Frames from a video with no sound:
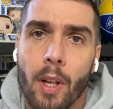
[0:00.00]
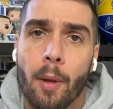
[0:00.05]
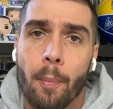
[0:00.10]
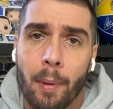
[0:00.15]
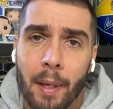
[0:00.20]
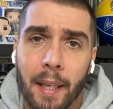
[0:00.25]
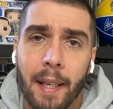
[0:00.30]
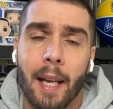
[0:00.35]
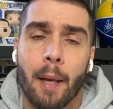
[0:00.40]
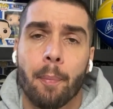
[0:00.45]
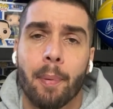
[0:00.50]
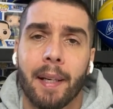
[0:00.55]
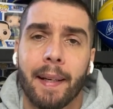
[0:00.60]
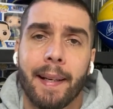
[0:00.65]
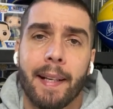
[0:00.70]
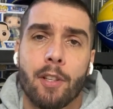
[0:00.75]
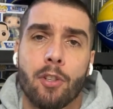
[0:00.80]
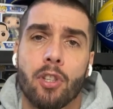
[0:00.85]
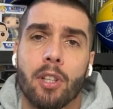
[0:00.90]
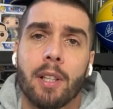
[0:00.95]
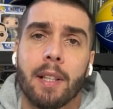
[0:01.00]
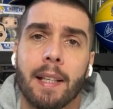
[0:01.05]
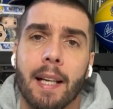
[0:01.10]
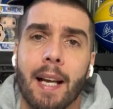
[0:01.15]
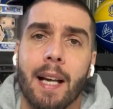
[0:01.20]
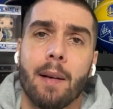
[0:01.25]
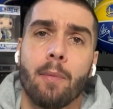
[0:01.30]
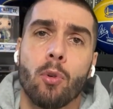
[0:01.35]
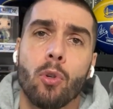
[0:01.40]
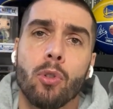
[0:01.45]
Perché? Perché
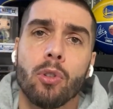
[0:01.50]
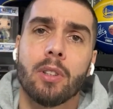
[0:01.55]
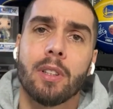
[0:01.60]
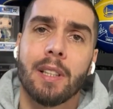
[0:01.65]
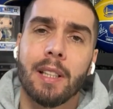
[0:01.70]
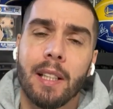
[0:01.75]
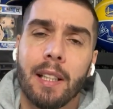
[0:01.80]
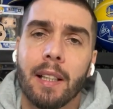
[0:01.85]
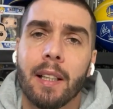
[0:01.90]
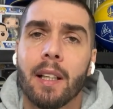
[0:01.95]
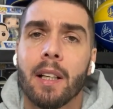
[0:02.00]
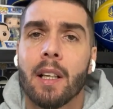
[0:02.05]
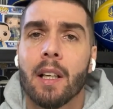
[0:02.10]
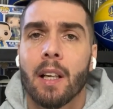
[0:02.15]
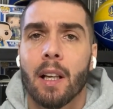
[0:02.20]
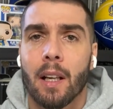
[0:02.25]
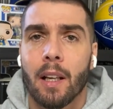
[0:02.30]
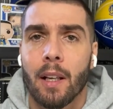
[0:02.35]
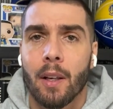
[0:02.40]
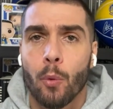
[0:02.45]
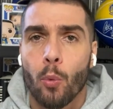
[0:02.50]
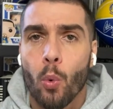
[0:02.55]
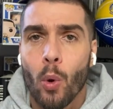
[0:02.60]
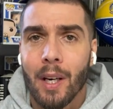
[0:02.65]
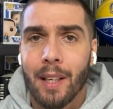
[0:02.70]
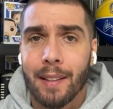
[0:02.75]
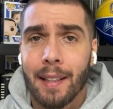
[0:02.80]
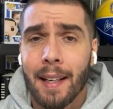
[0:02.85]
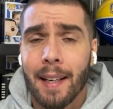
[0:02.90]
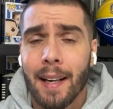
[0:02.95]
cerchiamo di eh,
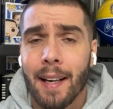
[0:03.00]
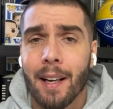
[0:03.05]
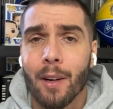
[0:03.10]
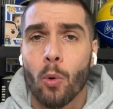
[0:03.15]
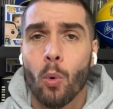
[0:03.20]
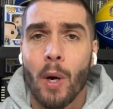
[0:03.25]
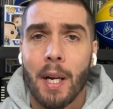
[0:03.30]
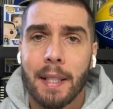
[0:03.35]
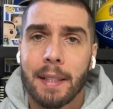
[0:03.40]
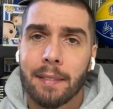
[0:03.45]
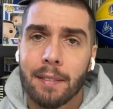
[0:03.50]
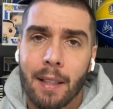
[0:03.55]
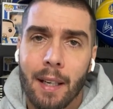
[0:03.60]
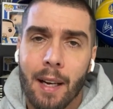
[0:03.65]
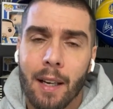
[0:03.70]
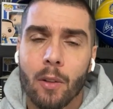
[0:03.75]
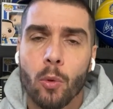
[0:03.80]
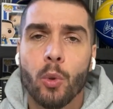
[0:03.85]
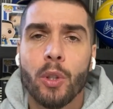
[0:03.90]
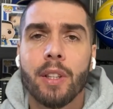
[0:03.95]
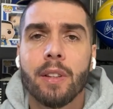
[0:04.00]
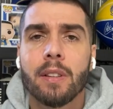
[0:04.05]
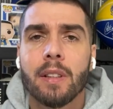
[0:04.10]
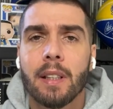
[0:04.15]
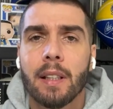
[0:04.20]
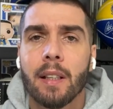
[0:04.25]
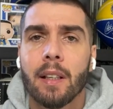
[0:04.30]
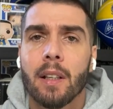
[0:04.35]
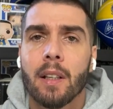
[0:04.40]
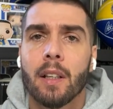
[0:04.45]
guardare alla qualità,
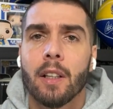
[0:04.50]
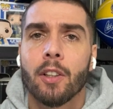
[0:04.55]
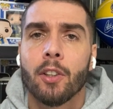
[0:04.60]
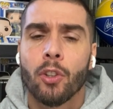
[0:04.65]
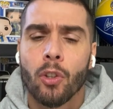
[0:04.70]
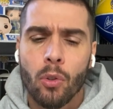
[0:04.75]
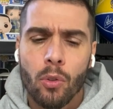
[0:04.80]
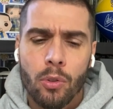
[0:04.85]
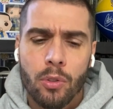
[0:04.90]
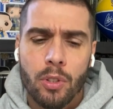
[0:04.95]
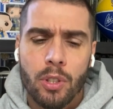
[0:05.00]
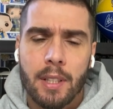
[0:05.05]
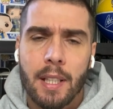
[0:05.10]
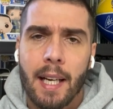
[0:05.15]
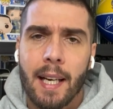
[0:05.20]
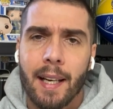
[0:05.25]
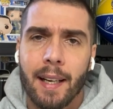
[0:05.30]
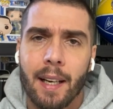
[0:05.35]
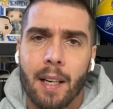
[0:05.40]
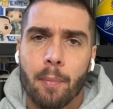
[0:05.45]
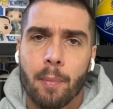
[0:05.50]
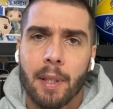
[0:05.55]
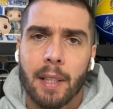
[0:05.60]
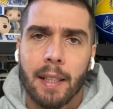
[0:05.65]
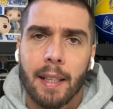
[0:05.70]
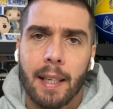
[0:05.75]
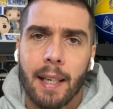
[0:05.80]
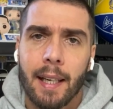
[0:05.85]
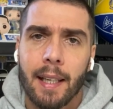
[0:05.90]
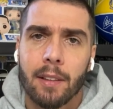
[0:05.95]
quindi non stare al
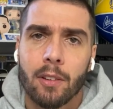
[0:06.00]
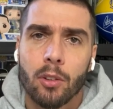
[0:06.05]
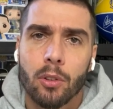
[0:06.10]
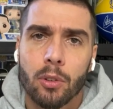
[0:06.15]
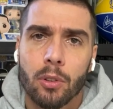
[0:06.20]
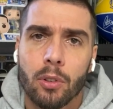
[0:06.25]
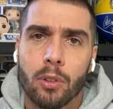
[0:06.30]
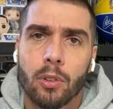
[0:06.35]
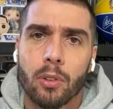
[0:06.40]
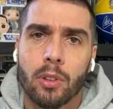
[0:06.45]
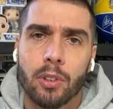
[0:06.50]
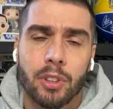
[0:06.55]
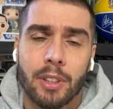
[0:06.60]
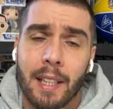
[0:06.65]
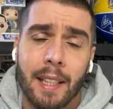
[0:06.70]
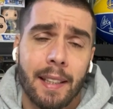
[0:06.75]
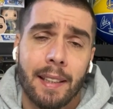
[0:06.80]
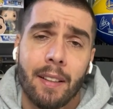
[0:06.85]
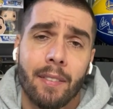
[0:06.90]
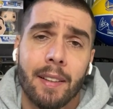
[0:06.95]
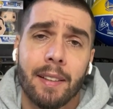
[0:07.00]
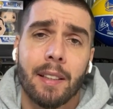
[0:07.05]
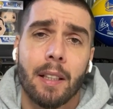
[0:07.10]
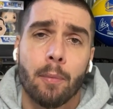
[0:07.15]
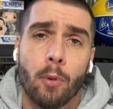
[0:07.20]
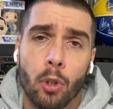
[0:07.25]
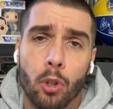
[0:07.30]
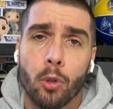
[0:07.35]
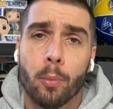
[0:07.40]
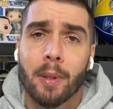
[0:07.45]
mercato, stare davanti al
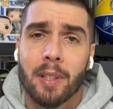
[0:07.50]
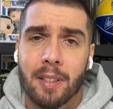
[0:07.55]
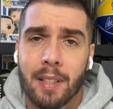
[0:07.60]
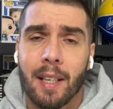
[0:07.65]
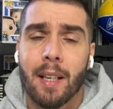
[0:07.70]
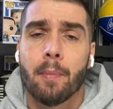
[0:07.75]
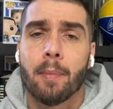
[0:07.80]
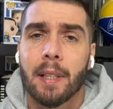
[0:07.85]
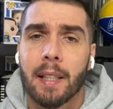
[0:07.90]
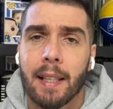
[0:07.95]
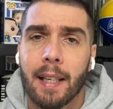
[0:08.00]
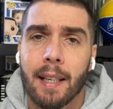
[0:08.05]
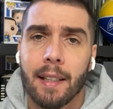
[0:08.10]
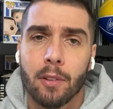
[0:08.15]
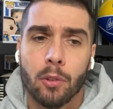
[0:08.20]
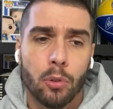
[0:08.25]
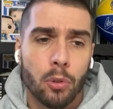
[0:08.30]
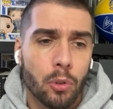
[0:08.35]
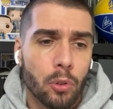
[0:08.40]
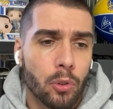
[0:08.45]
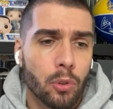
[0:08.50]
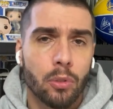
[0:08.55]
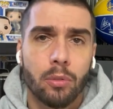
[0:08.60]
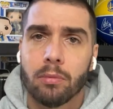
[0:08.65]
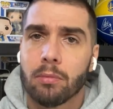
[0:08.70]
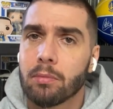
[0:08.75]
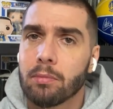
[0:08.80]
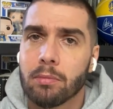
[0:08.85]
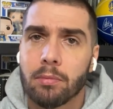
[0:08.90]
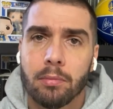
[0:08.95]
monitor per stare al mercato
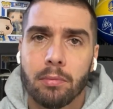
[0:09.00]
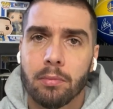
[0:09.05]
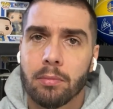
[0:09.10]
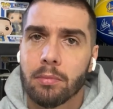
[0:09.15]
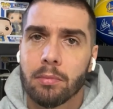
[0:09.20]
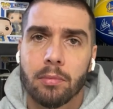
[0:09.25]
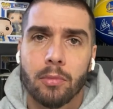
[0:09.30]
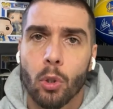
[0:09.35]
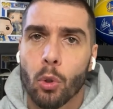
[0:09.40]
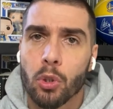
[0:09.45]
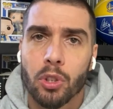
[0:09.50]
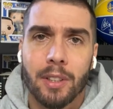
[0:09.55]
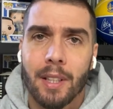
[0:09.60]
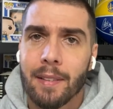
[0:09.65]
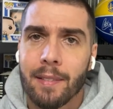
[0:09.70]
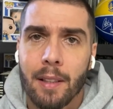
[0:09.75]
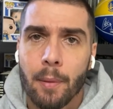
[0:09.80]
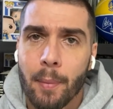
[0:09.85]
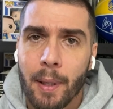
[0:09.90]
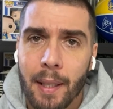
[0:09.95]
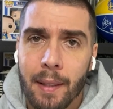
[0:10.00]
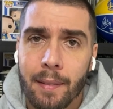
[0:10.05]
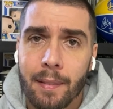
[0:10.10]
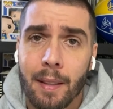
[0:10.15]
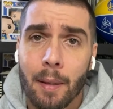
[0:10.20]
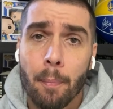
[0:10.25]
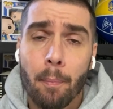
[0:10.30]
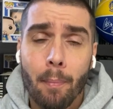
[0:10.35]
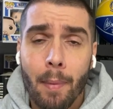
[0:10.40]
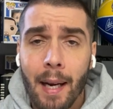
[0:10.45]
mh,
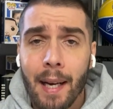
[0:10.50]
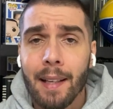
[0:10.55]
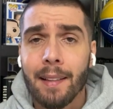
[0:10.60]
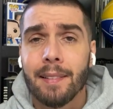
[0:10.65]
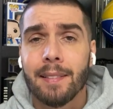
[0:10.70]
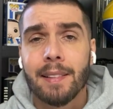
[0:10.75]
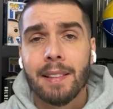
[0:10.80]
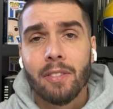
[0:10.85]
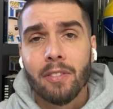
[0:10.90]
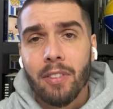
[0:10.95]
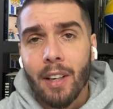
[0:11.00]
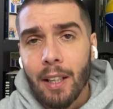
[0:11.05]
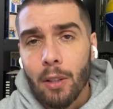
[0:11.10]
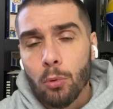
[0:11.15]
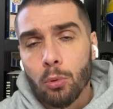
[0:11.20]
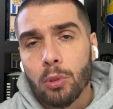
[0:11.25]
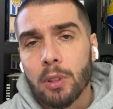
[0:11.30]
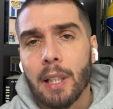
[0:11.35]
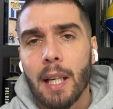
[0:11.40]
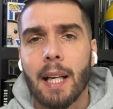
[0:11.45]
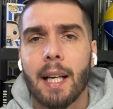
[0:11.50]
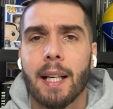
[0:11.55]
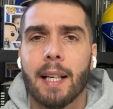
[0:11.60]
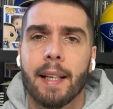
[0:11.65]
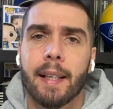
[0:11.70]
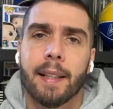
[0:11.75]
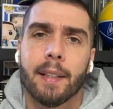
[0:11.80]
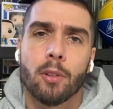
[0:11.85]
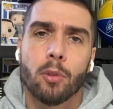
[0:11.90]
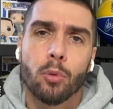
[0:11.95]
costantemente, ma di
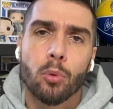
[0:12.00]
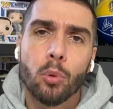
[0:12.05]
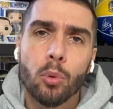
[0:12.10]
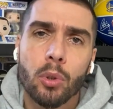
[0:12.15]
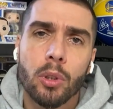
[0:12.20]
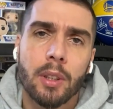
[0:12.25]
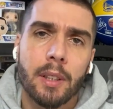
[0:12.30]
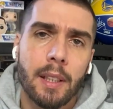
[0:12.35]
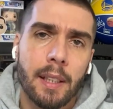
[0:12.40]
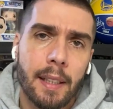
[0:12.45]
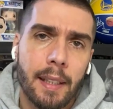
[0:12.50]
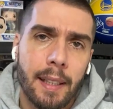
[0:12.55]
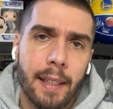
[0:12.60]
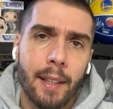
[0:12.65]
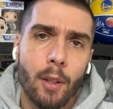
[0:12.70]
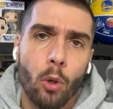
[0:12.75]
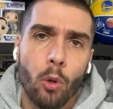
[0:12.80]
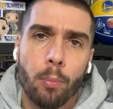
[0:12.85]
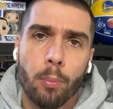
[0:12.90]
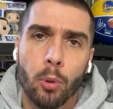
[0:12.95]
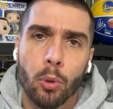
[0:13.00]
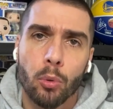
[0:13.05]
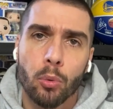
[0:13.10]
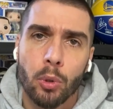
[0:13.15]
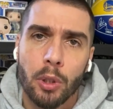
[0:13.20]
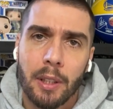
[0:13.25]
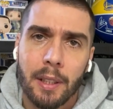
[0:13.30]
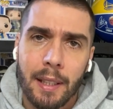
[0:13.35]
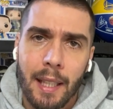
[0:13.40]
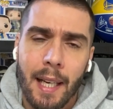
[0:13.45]
valutare tutte le
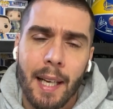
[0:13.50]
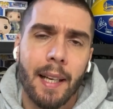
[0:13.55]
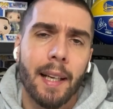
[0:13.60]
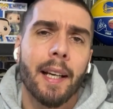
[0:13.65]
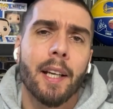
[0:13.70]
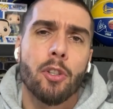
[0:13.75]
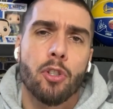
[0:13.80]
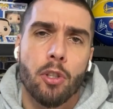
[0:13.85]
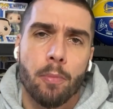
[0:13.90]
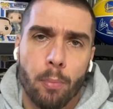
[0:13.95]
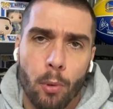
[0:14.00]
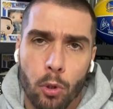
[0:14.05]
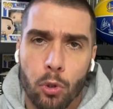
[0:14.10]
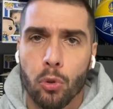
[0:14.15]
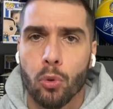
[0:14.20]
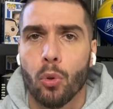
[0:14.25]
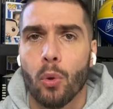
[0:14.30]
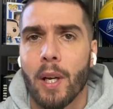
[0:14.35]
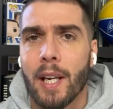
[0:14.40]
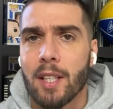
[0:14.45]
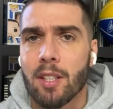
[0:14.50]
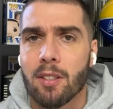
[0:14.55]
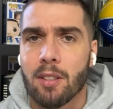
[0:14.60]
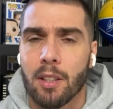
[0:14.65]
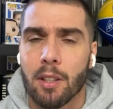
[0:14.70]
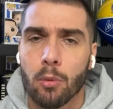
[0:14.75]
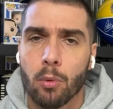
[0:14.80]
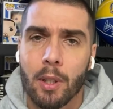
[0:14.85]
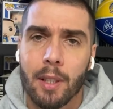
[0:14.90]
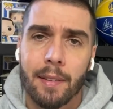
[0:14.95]
opportunità che ci possono
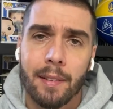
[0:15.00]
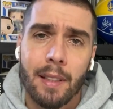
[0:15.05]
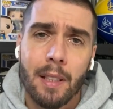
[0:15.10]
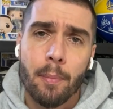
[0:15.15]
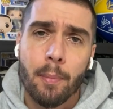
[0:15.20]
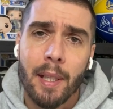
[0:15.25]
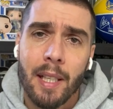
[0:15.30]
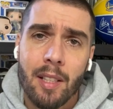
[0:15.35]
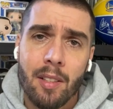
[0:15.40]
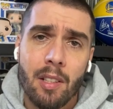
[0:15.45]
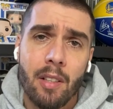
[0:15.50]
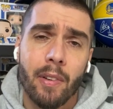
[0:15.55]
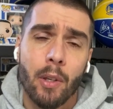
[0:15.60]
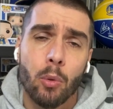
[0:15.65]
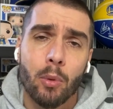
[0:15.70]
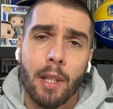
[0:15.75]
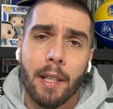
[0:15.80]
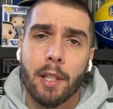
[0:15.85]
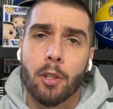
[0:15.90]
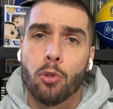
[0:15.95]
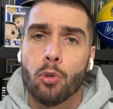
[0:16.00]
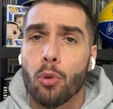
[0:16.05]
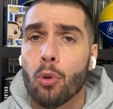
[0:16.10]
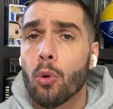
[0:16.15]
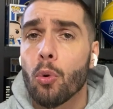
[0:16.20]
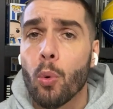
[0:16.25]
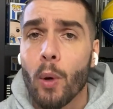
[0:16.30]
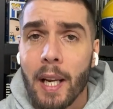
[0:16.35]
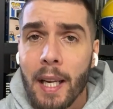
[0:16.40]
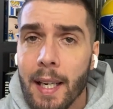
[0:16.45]
essere durante il mese, valutare
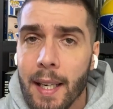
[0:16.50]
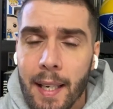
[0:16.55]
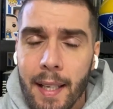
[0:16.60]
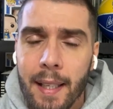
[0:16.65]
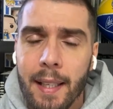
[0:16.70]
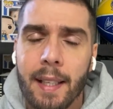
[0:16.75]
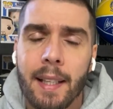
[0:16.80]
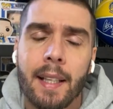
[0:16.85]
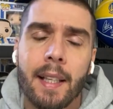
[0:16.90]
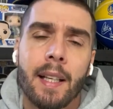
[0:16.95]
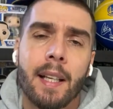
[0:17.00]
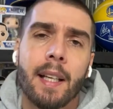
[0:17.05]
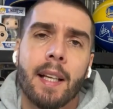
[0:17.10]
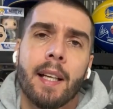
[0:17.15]
solo quelle